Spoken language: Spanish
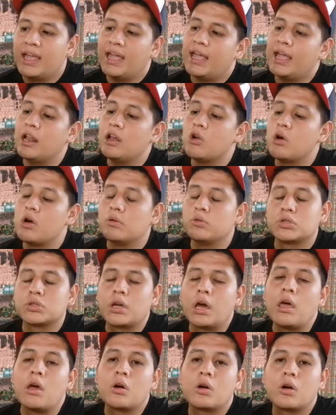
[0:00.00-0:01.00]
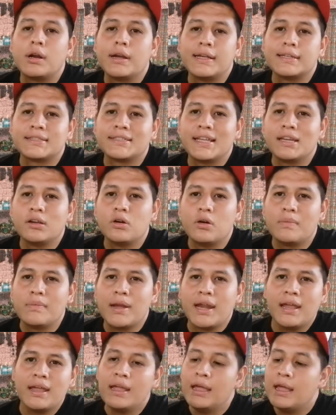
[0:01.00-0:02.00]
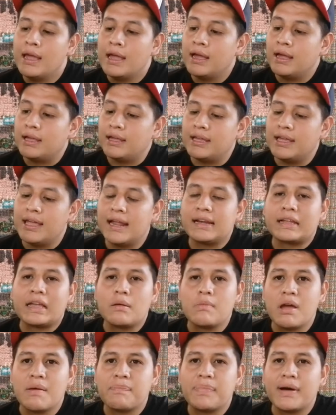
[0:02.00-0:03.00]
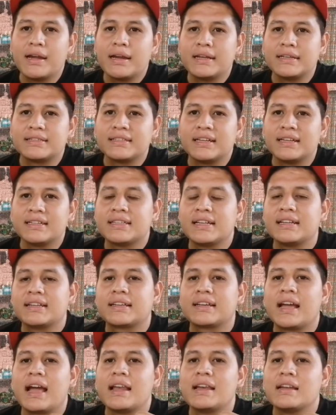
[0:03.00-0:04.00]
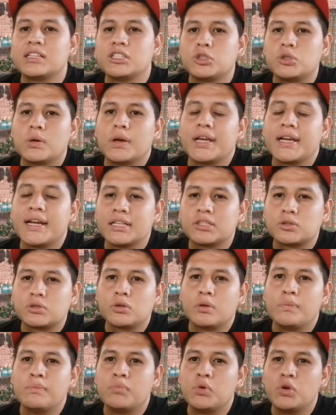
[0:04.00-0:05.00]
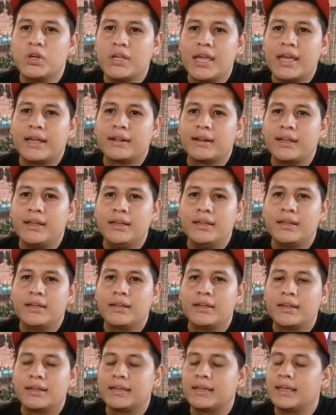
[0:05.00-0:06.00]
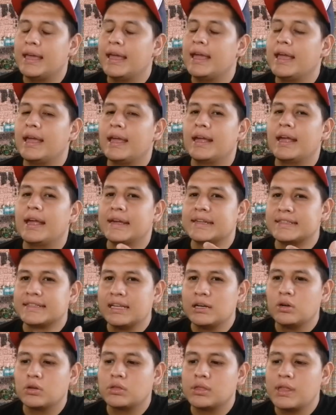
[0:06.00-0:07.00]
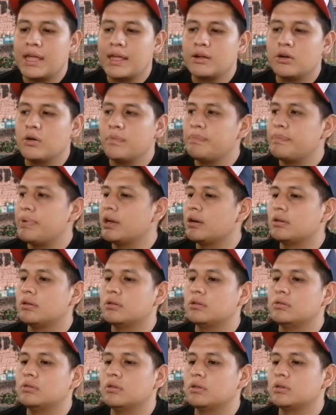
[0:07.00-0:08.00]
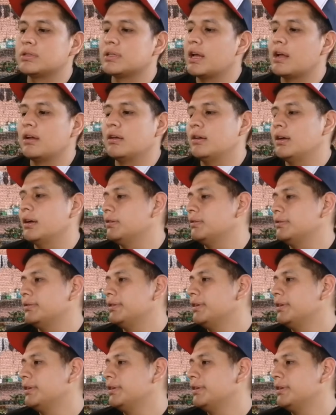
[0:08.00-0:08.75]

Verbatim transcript: Eh, lo he buscado con este nombre y el que me aparece es el Calanchoe Gastón Bunieri, que ese lo tengo, pero, o sea,